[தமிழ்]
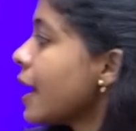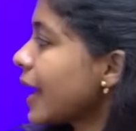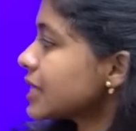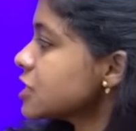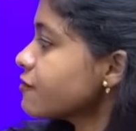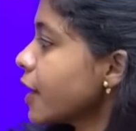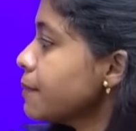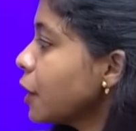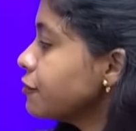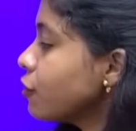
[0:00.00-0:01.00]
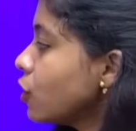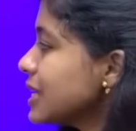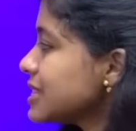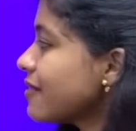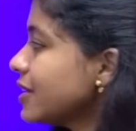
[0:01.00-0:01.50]
எக்ஸைஸ் ஃபைவ் பாயிண்ட்
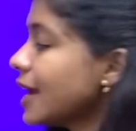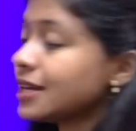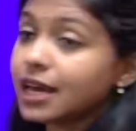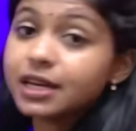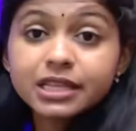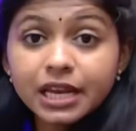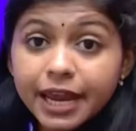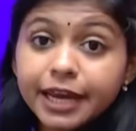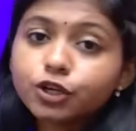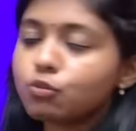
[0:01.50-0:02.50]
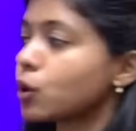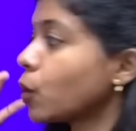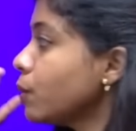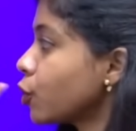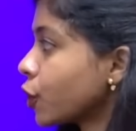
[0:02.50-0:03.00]
ஃபோரில் செவன் எயிட் நைன் இதில் எயிட் ரொம்ப
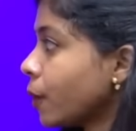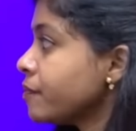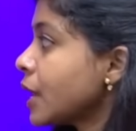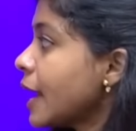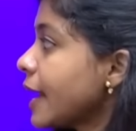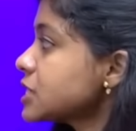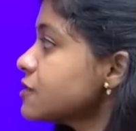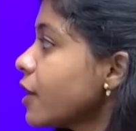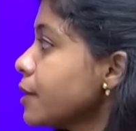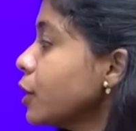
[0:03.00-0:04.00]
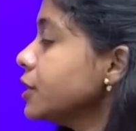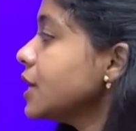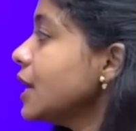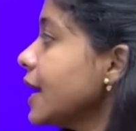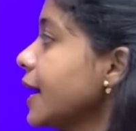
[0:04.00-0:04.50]
ரொம்ப முக்கியம் எக்ஸைஸ் ஃபைவ் பாயிண்ட்
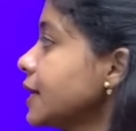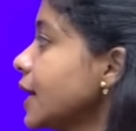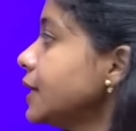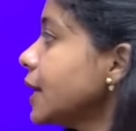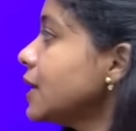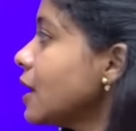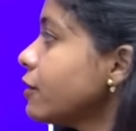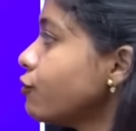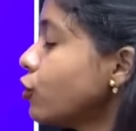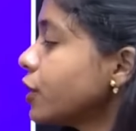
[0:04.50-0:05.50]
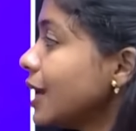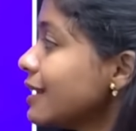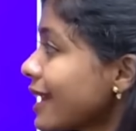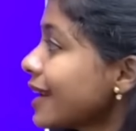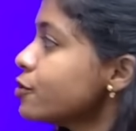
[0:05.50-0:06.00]
த்ரீல எயிட் நைன் டென் லெவன் ஃபோர்டீன்ல
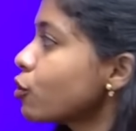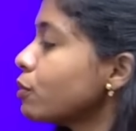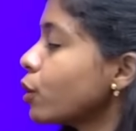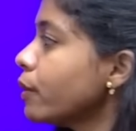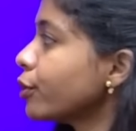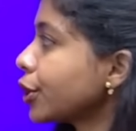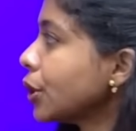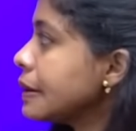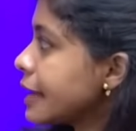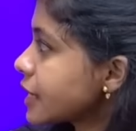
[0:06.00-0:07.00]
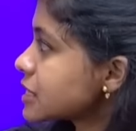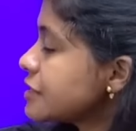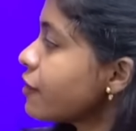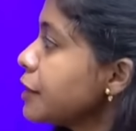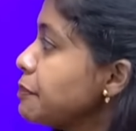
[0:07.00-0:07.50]
நைன் ரொம்ப ரொம்ப முக்கியம்
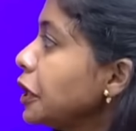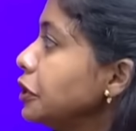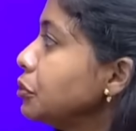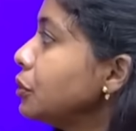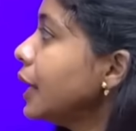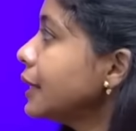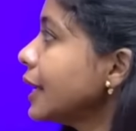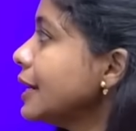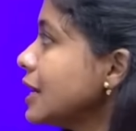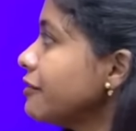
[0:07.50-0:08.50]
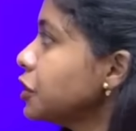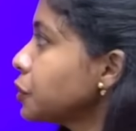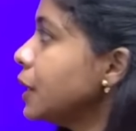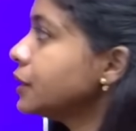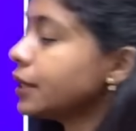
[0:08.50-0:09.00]
எக்ஸைஸ் ஃபைவ் பாயிண்ட் டூவில் டென் லெவன்
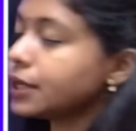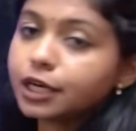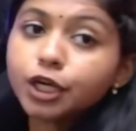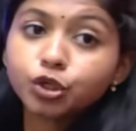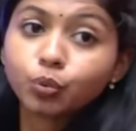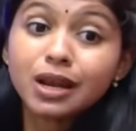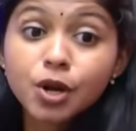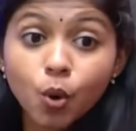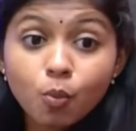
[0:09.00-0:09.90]
டுவெல் தேர்ட்டீனில் டுவெல் ரொம்ப